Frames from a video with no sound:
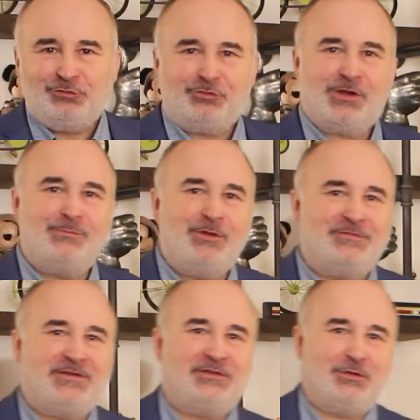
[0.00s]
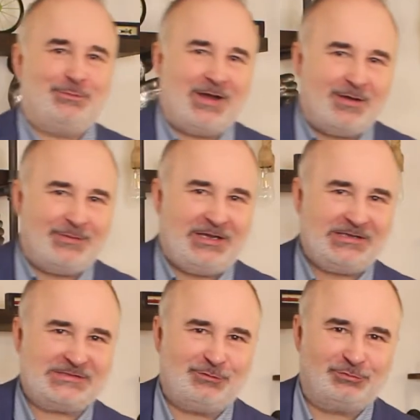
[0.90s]
Tout comme le fait de blâmer
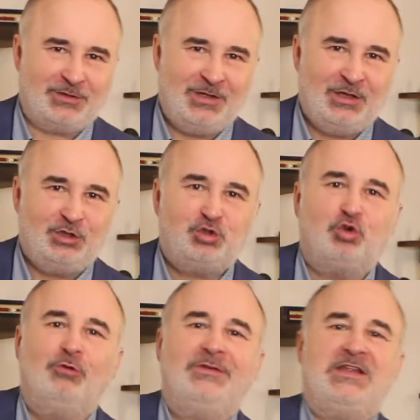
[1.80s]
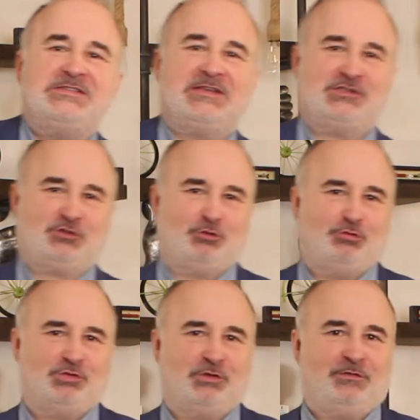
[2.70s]
les autres Trouver des
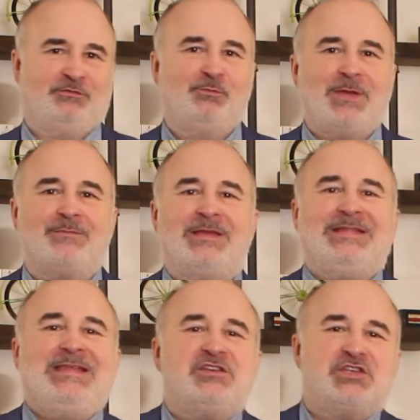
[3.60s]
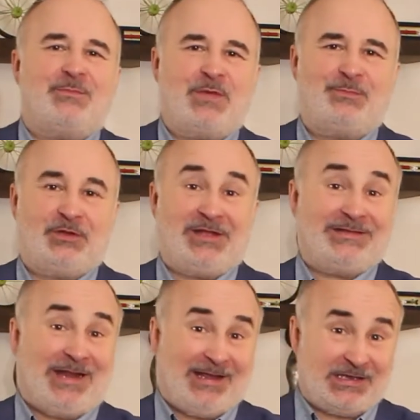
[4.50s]
excuses vous permet d'échapper
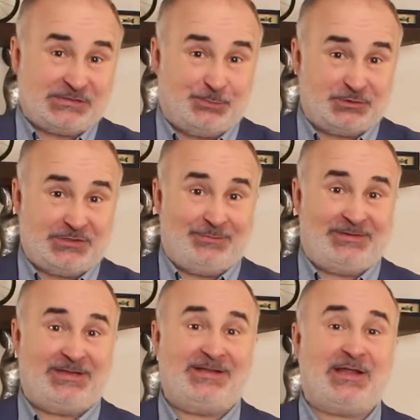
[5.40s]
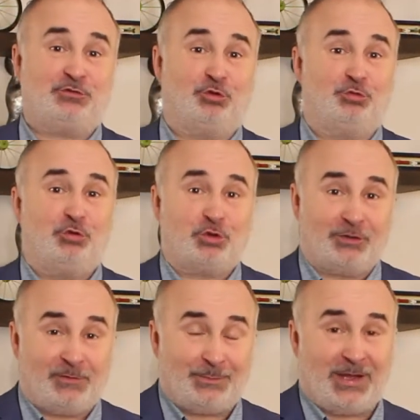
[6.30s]
peut-être à la responsabilité de la tournure que
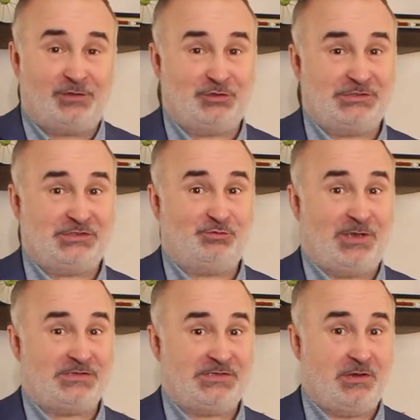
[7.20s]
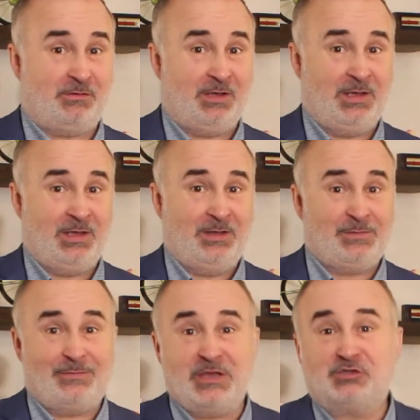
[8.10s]
va prendre une situation.
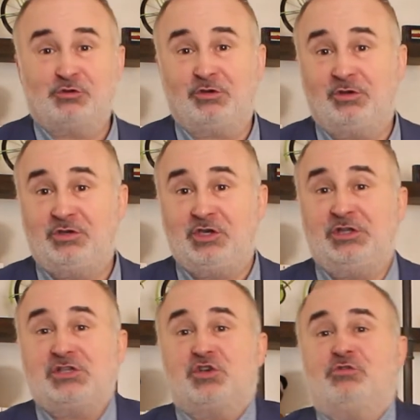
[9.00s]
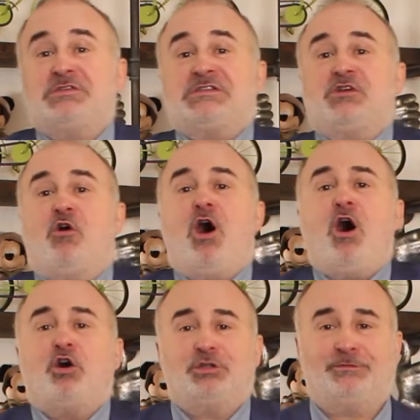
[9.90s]
Mais bien sûr, il y a des choses qui sont
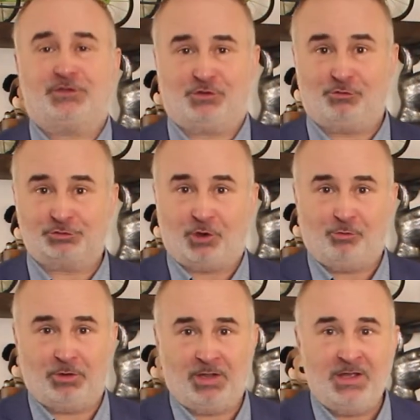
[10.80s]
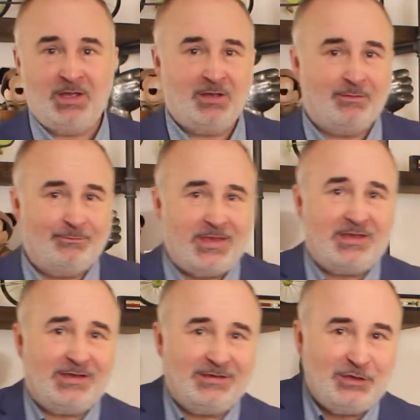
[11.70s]
hors de votre contrôle. Mais
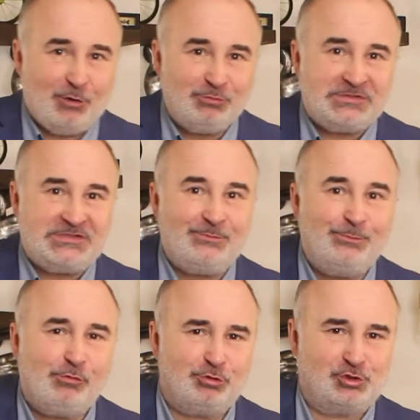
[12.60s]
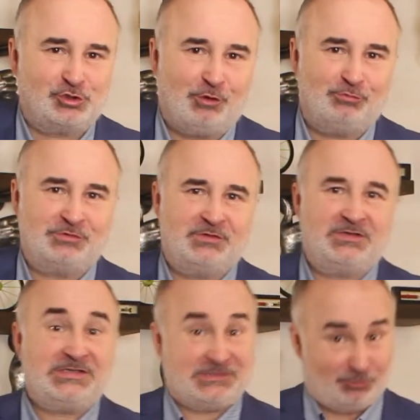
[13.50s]
il y a aussi beaucoup de choses
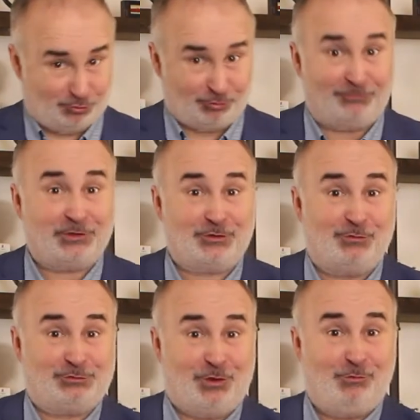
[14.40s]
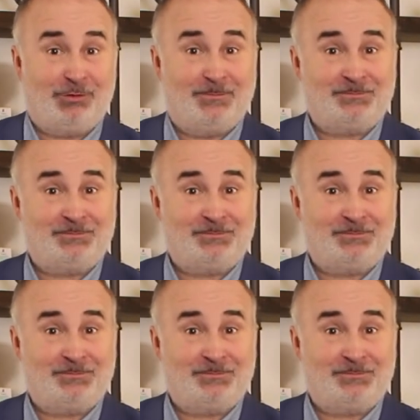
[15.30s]
qui sont sur votre contrôle.